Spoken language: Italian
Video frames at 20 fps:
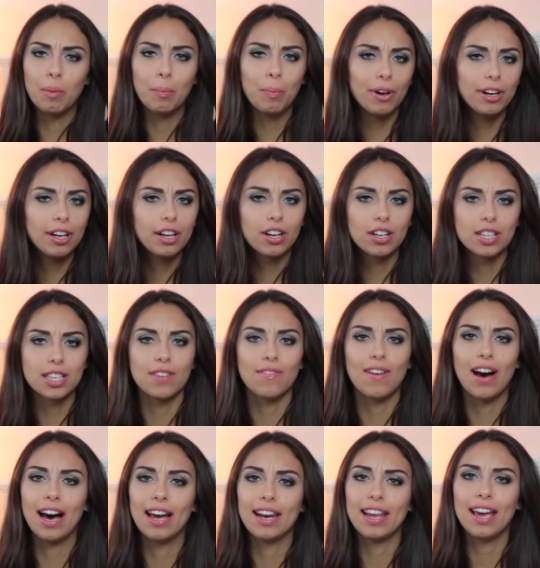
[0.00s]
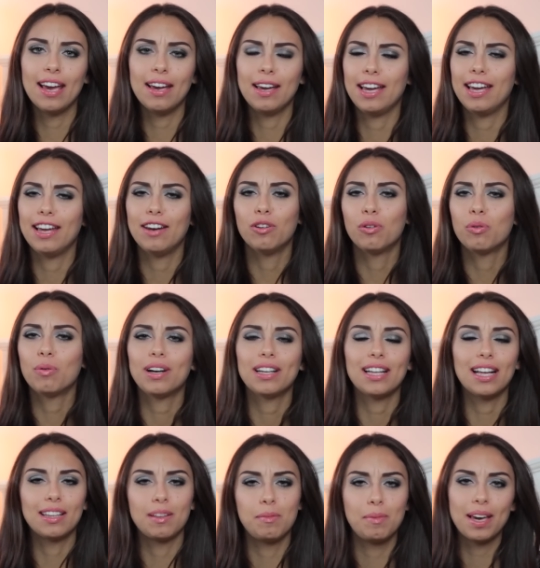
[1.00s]
un po' di cose varie e non
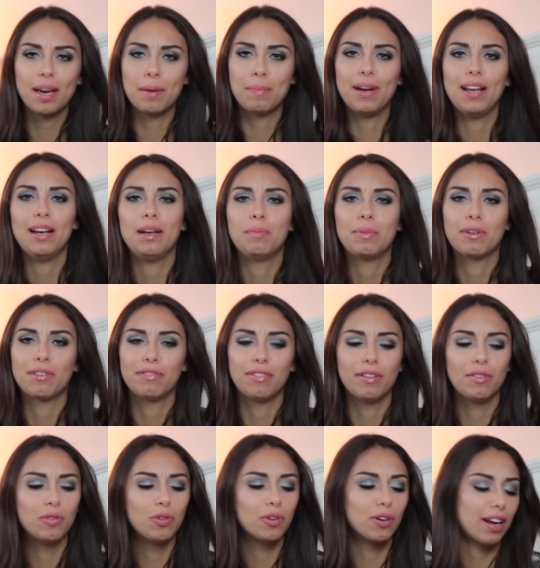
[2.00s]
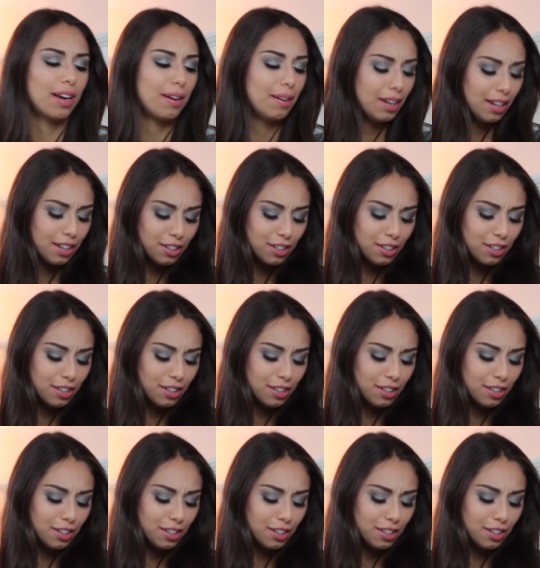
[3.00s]
guardatemi i capelli per favore,